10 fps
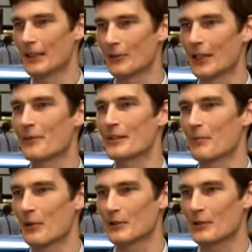und dann wird die
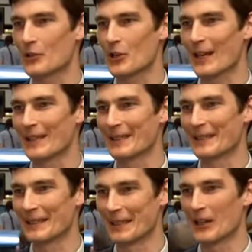Post entscheiden,
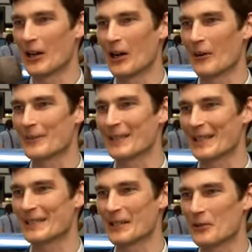ob sie
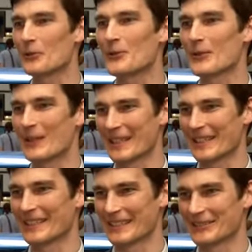das denn nutzt oder
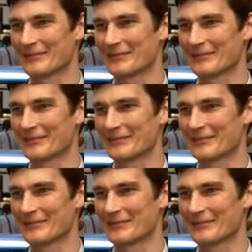nicht.